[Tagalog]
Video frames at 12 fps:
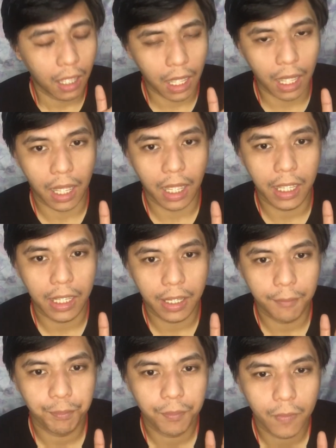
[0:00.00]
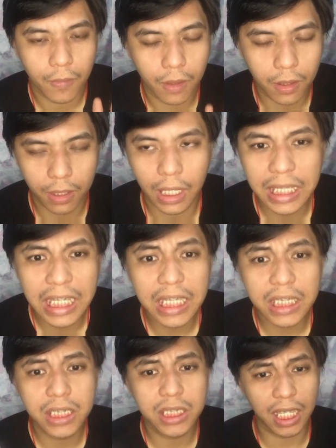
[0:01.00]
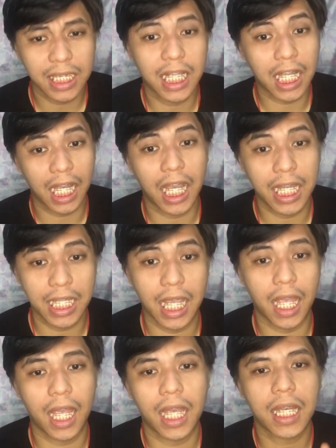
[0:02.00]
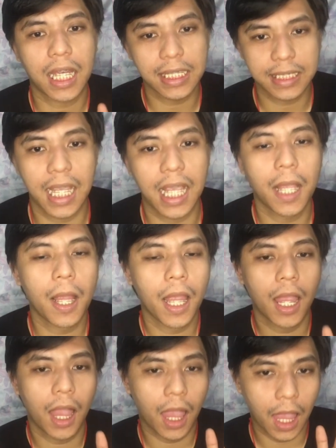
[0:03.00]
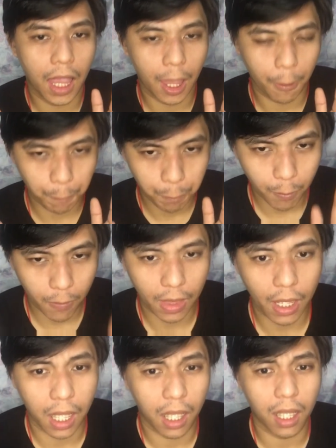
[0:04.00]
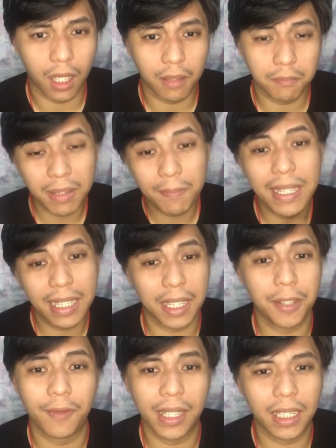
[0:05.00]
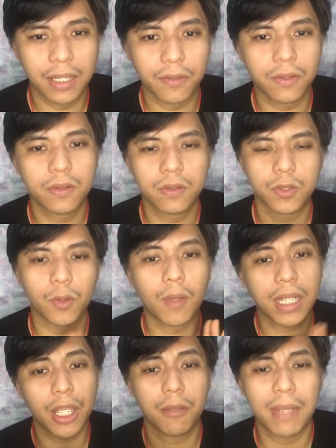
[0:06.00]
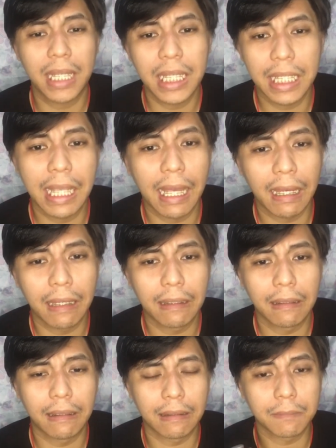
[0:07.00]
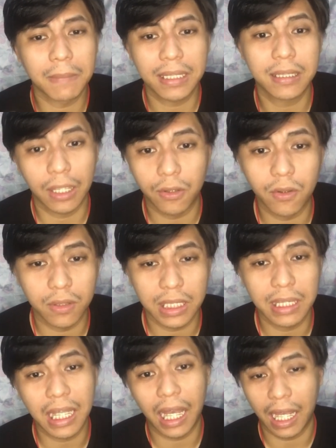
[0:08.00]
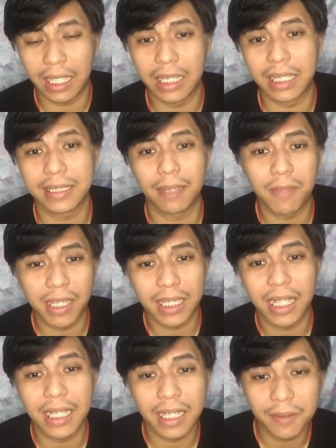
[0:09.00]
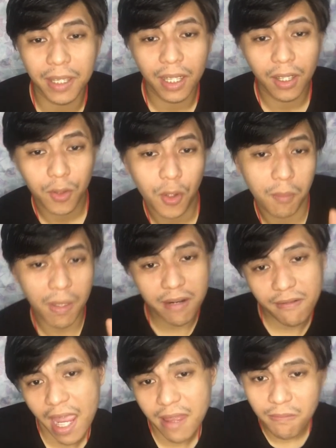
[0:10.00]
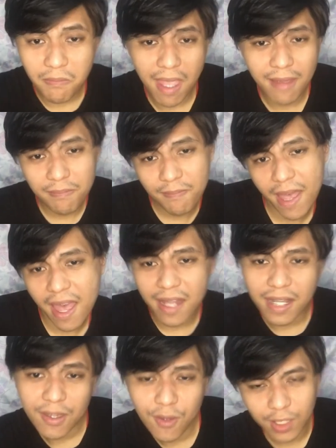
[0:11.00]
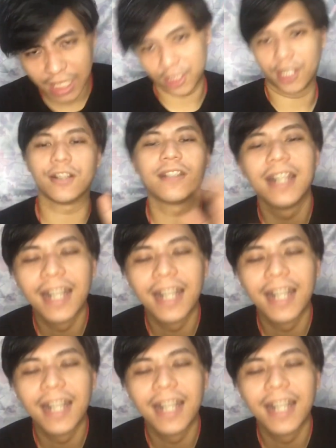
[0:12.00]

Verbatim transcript: Uh, hindi siya nakakahiya kasi uh, bibili kayo eh, no? So, wag kayong mahiyang magtanong. Ika nga nila sabi nga na kung may white, may dami ka. Charot.